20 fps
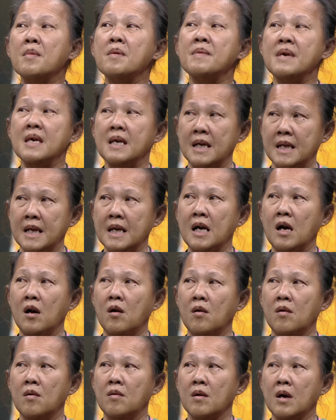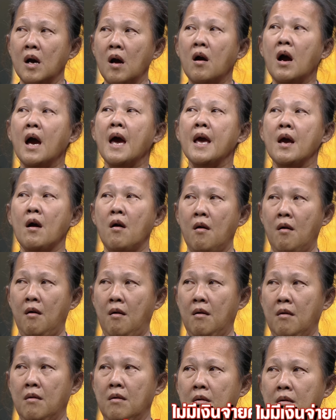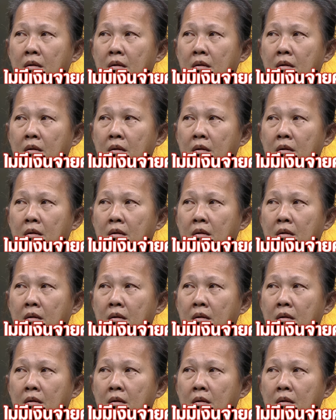วก็ไม่มีเงินให้เขาก็ให้ออก